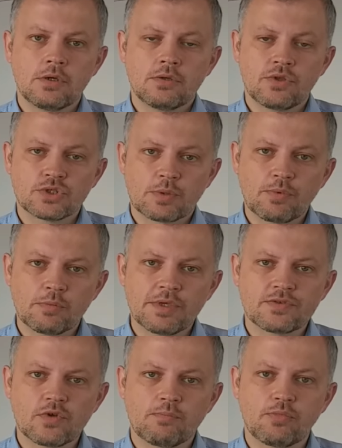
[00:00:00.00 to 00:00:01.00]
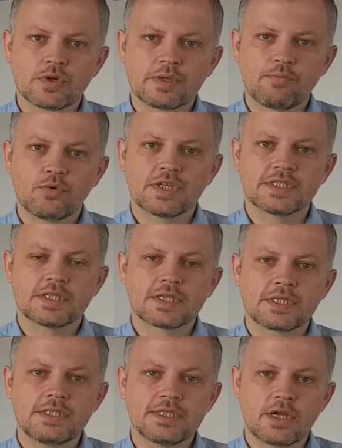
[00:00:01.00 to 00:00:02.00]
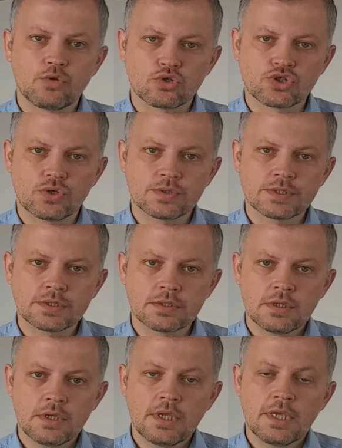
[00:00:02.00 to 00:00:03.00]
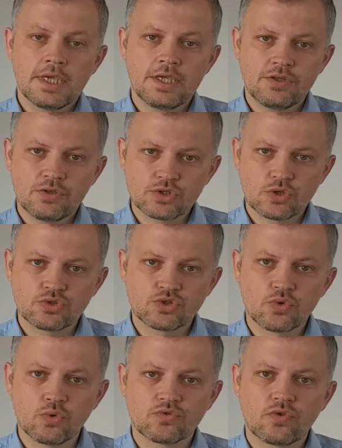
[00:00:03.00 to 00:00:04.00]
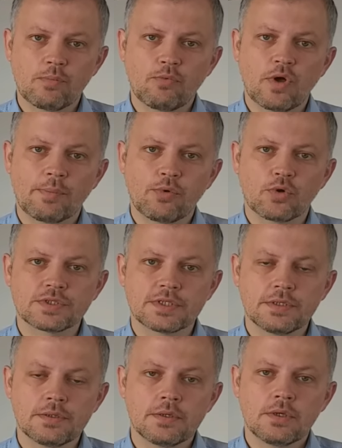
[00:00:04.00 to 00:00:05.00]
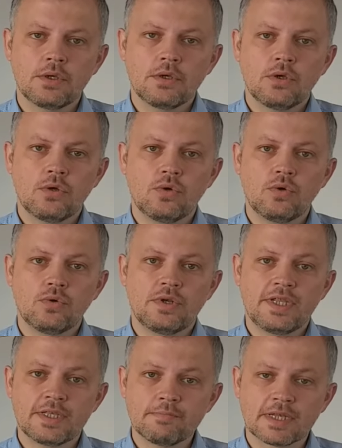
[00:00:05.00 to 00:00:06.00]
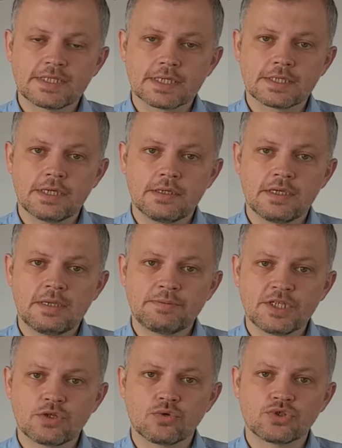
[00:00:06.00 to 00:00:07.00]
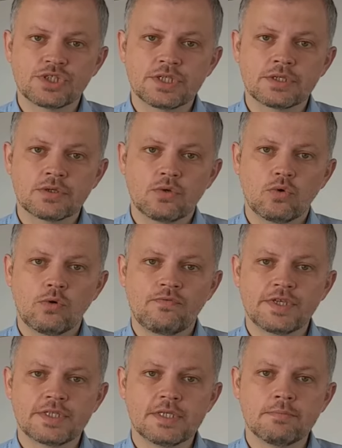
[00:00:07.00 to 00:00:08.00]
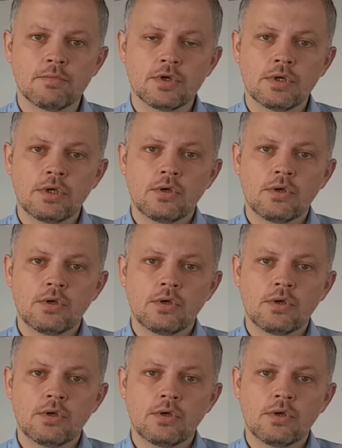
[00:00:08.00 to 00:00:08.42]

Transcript: dans un premier temps pour répondre à cette crise et à l'urgence, et dans un second temps pour apporter euh, l'aide matérielle et psychologique aux victimes,